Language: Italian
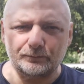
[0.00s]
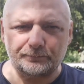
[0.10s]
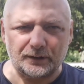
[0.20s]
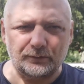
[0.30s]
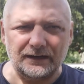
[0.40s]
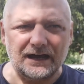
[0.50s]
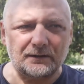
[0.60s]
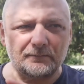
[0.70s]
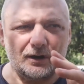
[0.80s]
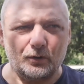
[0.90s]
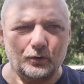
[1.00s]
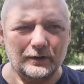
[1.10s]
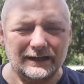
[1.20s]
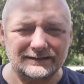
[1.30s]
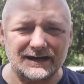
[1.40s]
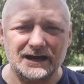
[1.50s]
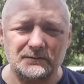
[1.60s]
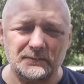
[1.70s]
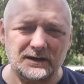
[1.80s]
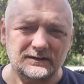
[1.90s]
per quell'arma o l'altra
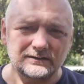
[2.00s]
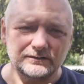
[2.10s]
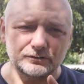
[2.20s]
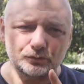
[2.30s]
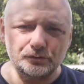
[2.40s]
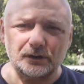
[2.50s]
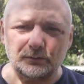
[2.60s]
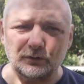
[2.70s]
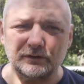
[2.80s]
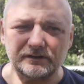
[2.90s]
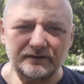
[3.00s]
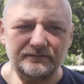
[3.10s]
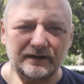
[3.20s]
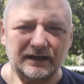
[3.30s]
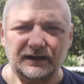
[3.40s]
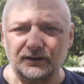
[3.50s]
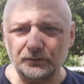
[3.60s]
arma, usa quello che sai fare.